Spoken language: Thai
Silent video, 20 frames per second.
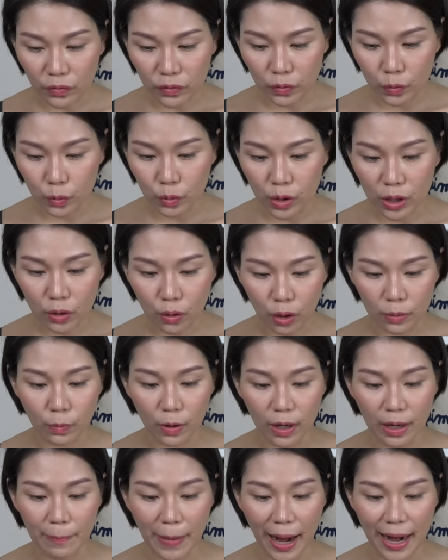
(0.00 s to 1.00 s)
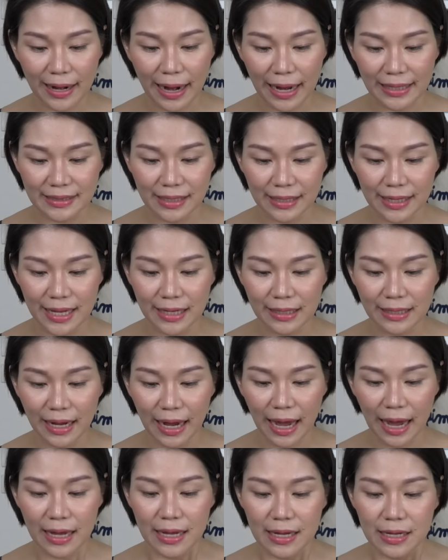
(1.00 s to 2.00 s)
สูตรด้วยกรดผลไม้หลายชนิด
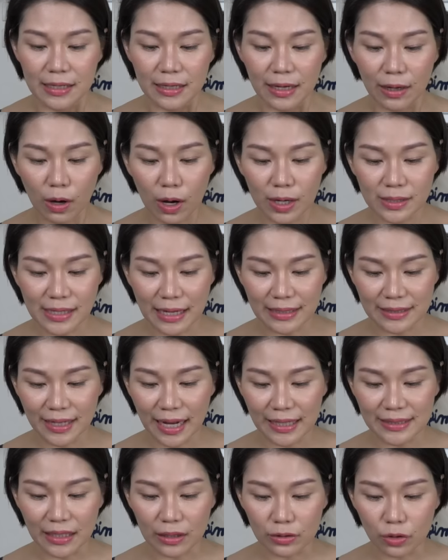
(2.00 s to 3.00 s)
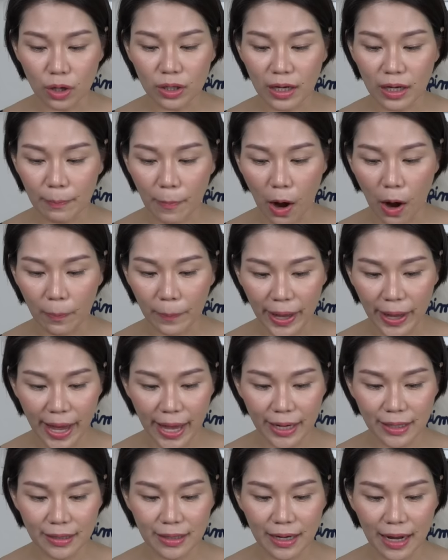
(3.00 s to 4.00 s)
นะคะแล้วก็สารสกัดจากต้นกระบองเพ
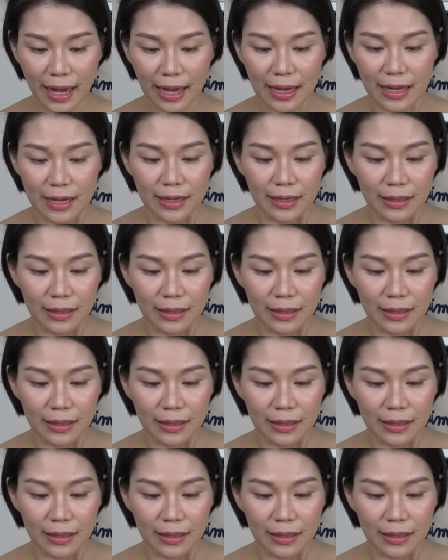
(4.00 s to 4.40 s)
ชรนะคะ